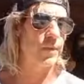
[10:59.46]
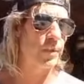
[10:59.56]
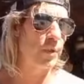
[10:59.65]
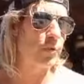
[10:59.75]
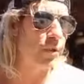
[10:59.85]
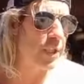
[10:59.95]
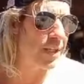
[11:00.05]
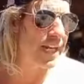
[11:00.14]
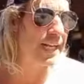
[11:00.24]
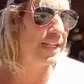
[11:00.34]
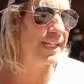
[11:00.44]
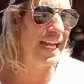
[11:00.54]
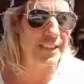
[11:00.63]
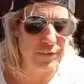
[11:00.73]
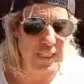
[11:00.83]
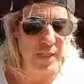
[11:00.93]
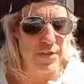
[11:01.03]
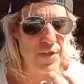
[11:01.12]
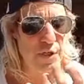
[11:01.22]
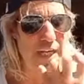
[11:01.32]
Y utiliza la ley de la
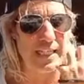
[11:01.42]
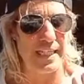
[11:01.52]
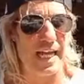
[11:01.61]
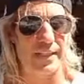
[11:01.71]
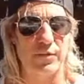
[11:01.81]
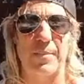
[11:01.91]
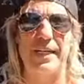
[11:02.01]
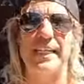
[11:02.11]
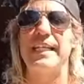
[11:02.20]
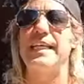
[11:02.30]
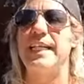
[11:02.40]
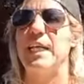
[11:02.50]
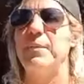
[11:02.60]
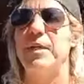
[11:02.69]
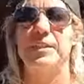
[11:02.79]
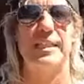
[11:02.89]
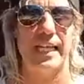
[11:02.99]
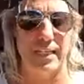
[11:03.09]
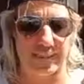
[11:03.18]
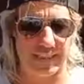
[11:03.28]
intencionalidad de una manera increíble. O
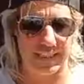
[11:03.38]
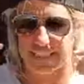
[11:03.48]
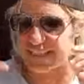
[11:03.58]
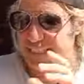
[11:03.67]
él tiene casi